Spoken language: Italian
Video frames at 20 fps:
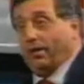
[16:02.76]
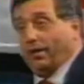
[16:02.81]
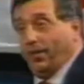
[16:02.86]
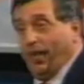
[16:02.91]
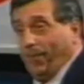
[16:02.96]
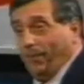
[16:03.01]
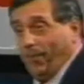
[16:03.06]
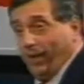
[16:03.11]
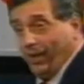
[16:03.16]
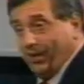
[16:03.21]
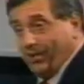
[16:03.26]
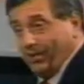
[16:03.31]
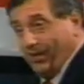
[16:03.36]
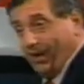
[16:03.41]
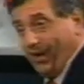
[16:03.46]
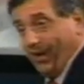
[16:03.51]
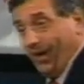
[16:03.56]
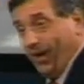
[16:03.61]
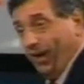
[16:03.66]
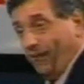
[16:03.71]
della
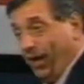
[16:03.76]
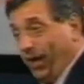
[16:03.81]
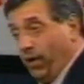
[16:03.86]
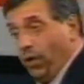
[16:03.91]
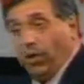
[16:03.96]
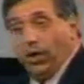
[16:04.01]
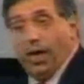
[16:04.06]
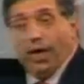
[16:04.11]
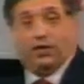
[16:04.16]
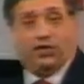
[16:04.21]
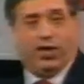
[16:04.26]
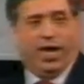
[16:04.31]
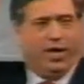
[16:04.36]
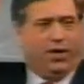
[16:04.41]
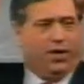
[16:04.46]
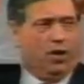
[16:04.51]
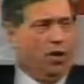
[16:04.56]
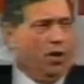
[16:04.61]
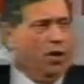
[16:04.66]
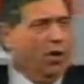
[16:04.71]
Palestina, vero? E
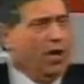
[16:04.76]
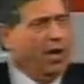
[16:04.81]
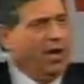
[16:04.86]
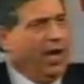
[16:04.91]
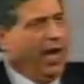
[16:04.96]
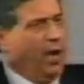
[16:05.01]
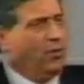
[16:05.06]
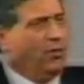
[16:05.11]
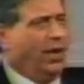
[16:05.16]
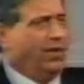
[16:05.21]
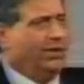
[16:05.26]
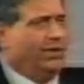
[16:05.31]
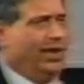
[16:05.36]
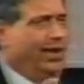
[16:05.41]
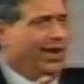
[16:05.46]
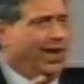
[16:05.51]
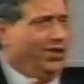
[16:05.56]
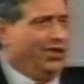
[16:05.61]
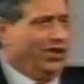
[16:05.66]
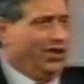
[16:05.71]
Gerico è
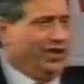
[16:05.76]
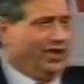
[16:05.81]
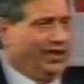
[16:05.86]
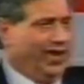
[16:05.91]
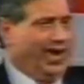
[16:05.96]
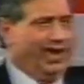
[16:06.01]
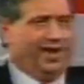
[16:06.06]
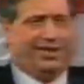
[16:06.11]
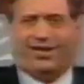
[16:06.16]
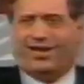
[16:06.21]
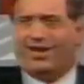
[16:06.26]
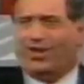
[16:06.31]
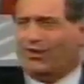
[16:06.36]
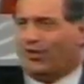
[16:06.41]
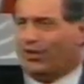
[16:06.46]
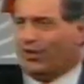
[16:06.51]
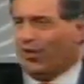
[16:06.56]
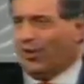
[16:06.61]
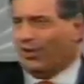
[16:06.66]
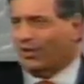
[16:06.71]
un'antica città. Chi non
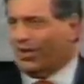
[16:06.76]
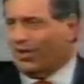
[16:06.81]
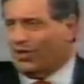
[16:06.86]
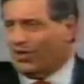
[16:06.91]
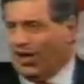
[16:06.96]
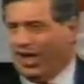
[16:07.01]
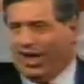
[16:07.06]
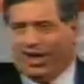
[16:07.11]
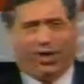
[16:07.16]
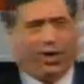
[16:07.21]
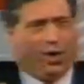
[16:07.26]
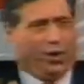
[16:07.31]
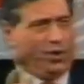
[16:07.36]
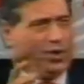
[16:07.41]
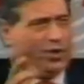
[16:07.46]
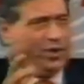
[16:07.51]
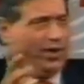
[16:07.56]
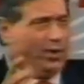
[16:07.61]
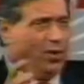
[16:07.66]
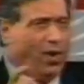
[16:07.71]
ricorda Gerico? Io
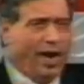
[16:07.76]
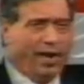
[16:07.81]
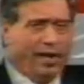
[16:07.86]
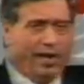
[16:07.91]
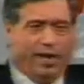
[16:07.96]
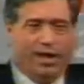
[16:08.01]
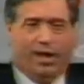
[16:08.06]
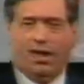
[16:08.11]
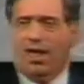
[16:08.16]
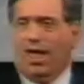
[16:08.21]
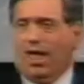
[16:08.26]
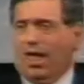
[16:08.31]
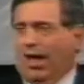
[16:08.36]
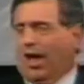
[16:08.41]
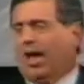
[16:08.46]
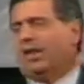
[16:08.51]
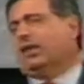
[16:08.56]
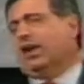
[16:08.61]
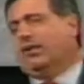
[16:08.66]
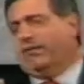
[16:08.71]
credo anche
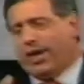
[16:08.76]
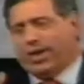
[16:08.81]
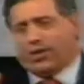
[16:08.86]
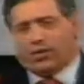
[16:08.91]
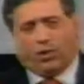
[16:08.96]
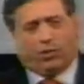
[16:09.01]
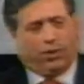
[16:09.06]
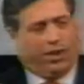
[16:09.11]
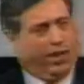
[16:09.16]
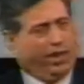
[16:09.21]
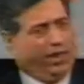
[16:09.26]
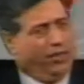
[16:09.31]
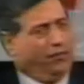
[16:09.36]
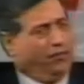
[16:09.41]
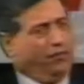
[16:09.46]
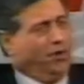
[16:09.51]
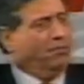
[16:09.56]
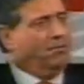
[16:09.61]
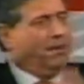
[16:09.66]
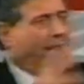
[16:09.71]
attraverso dei
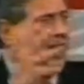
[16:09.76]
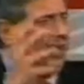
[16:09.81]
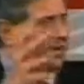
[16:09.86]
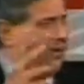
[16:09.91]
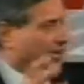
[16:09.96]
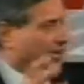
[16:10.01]
filmati